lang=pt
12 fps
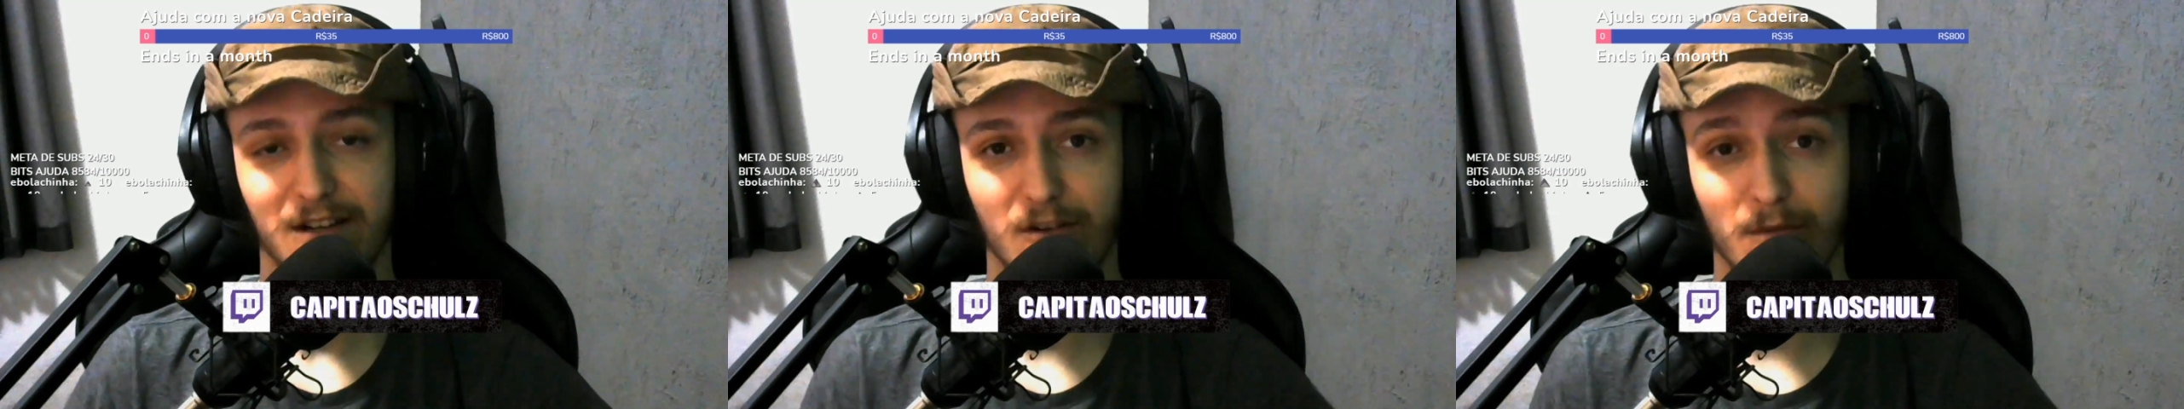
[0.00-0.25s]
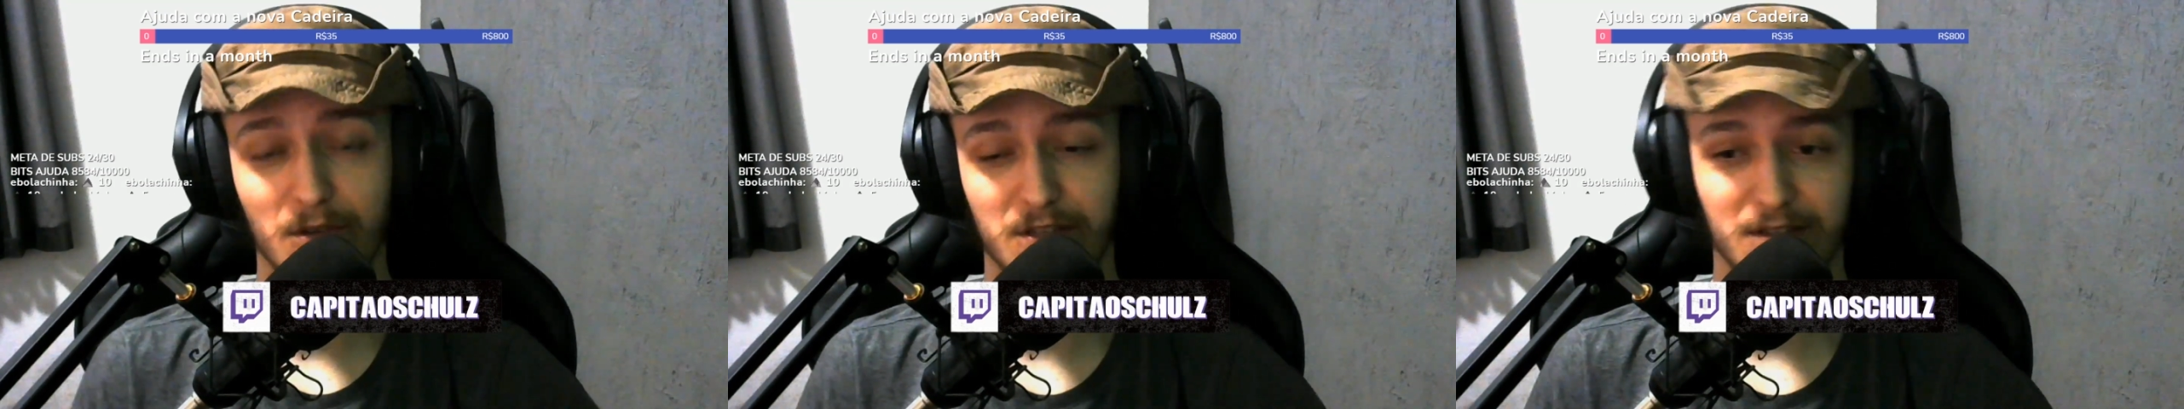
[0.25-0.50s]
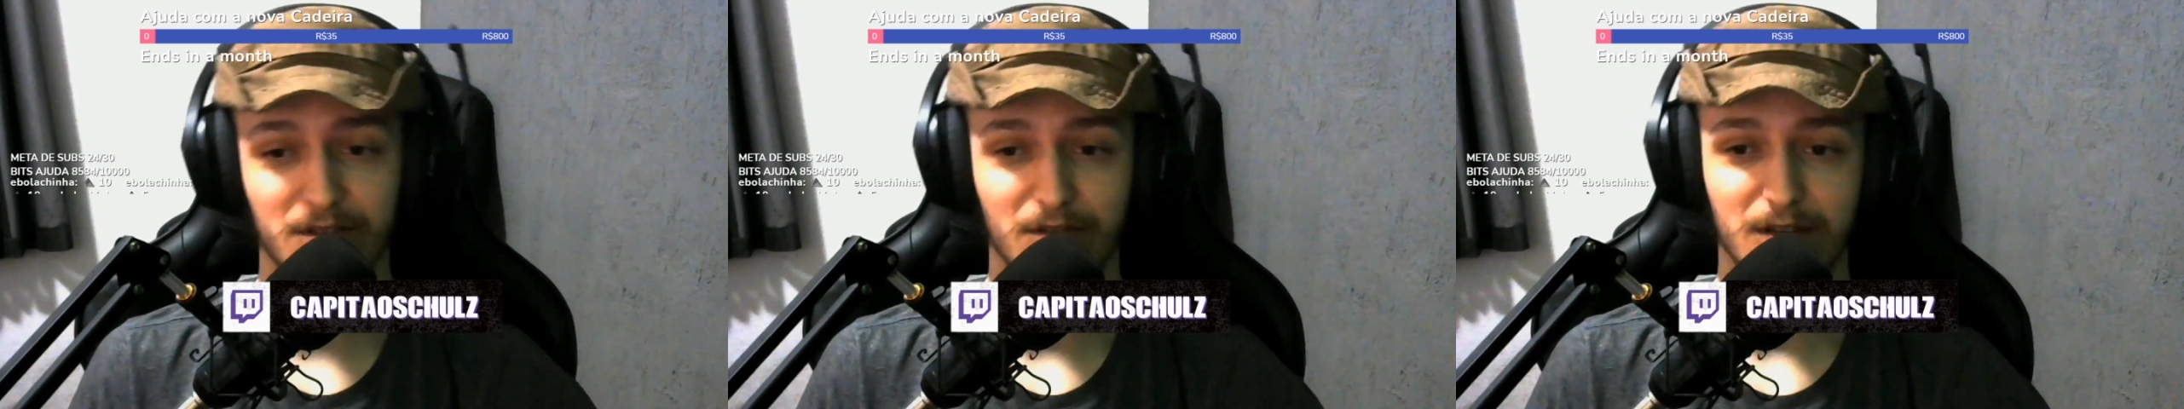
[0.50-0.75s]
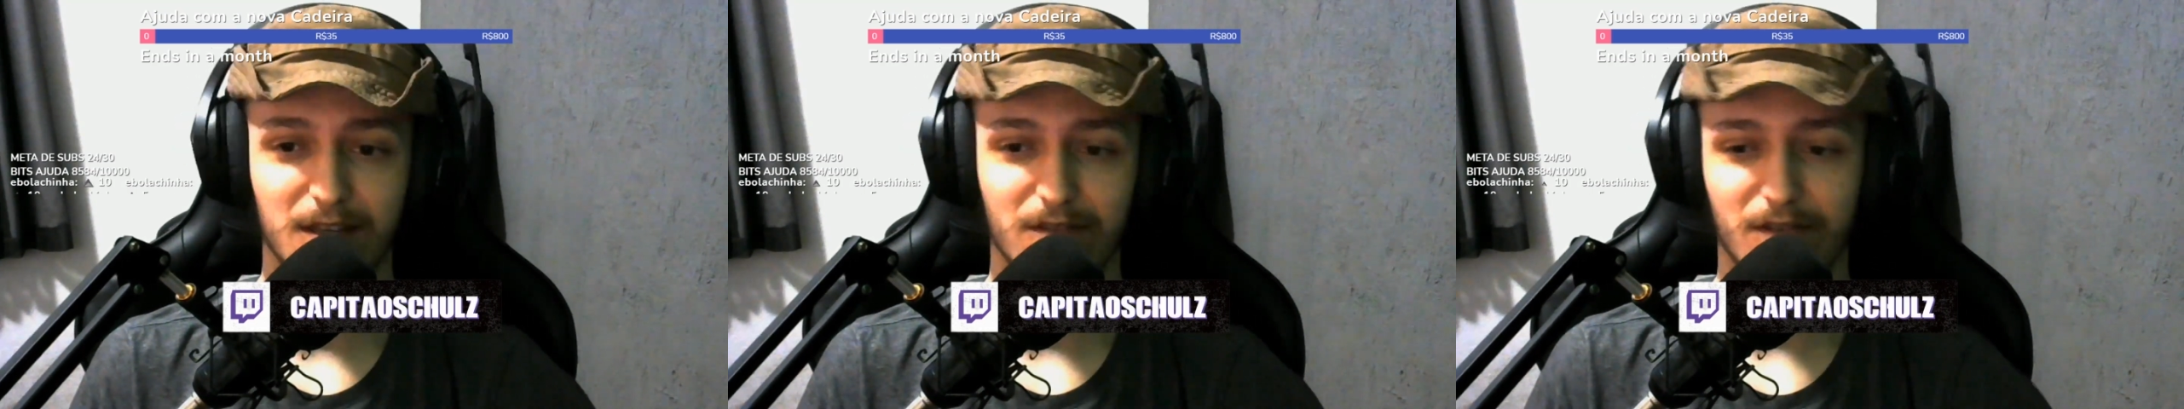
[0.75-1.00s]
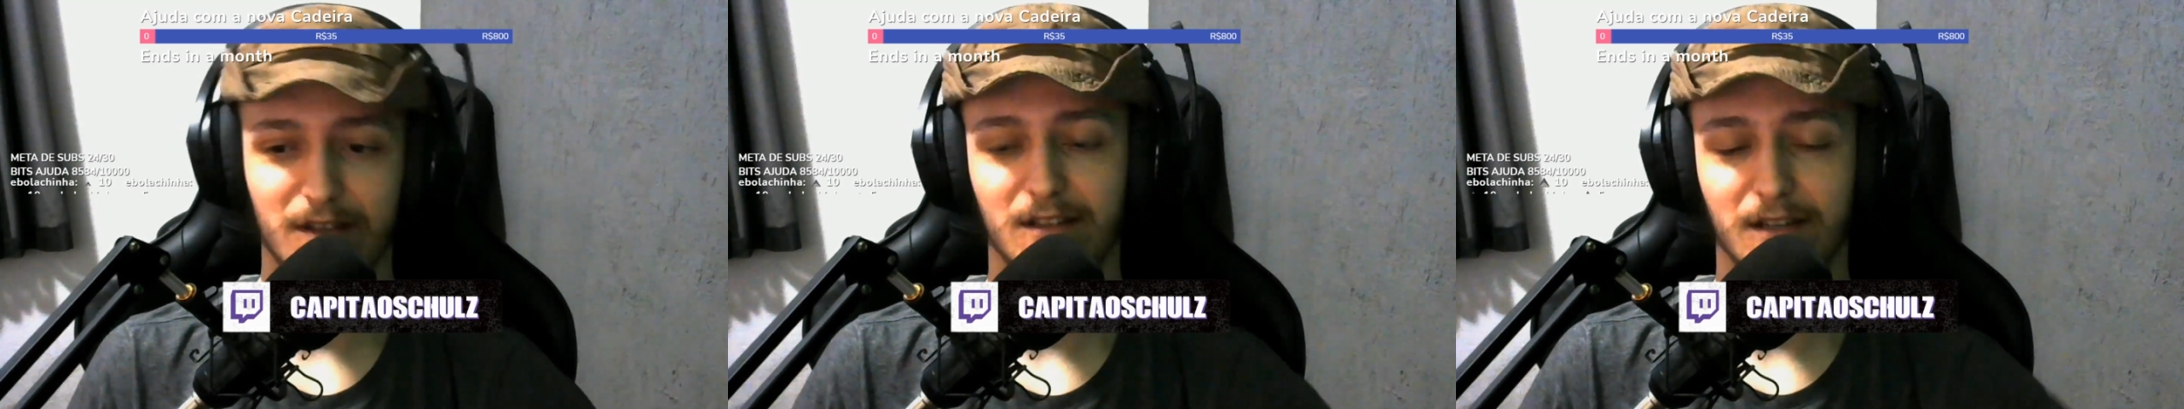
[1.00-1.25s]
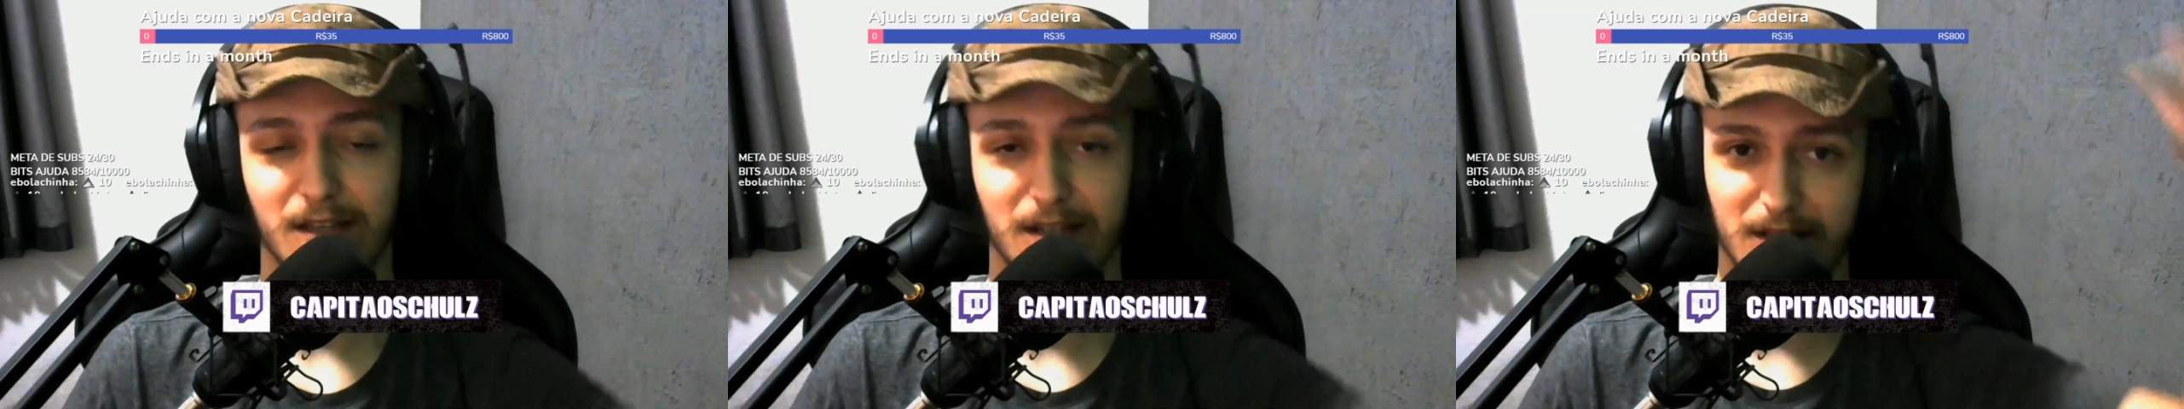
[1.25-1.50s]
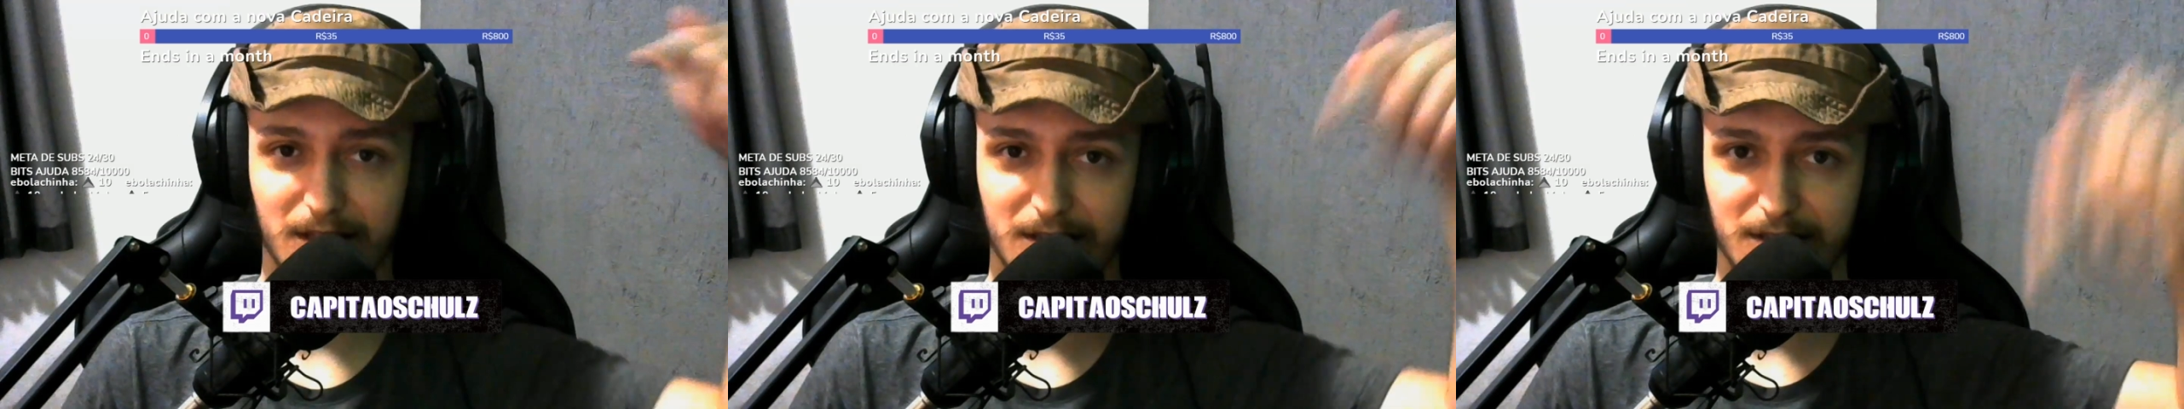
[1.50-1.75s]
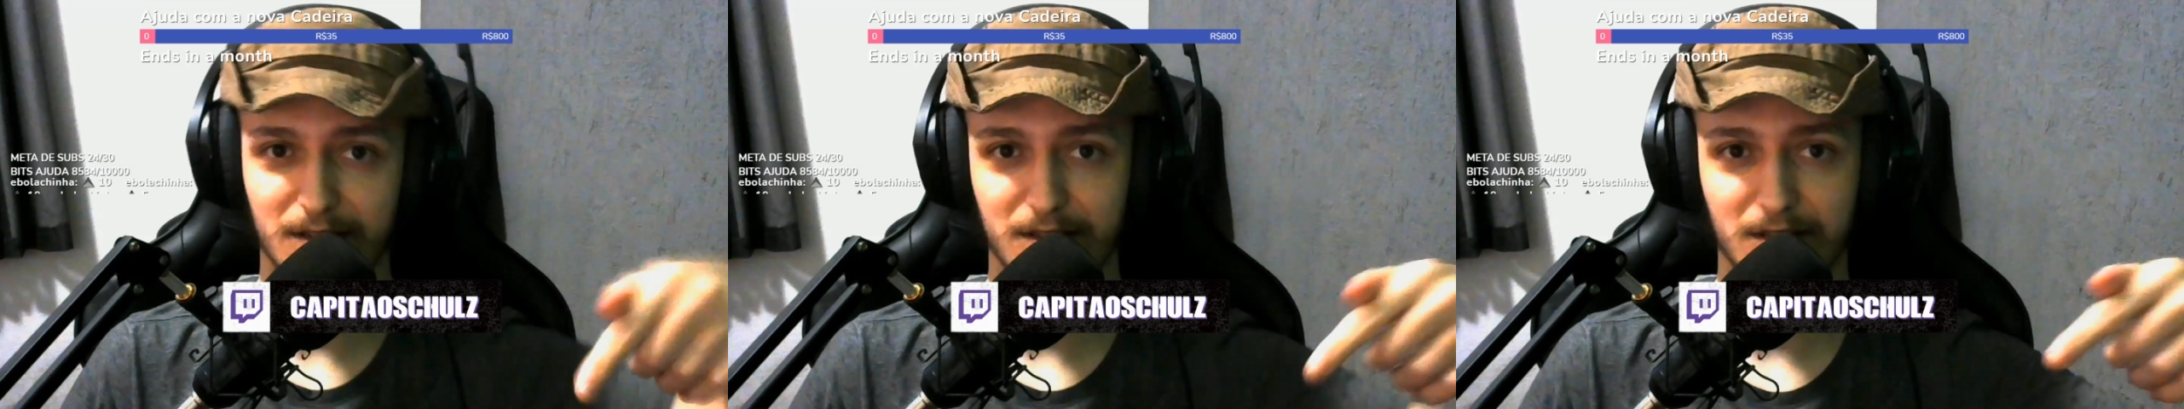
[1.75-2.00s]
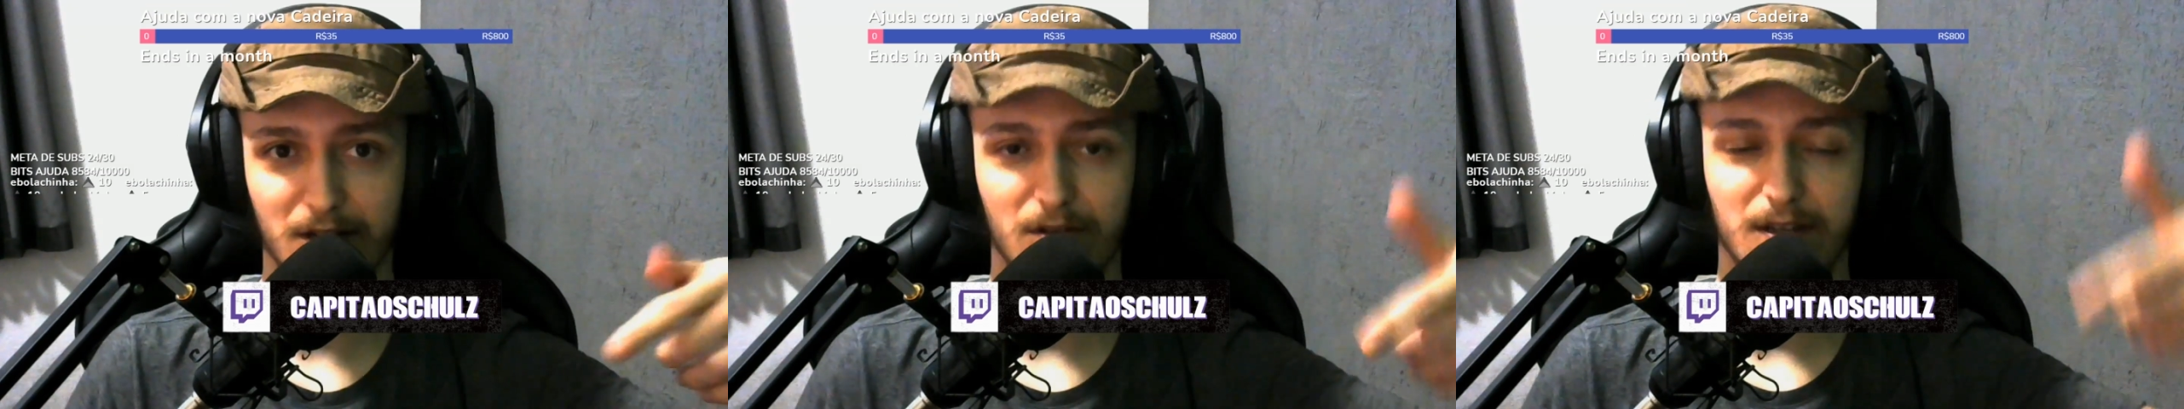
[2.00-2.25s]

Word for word: Como eu disse, o link vai estar tá aqui na descrição,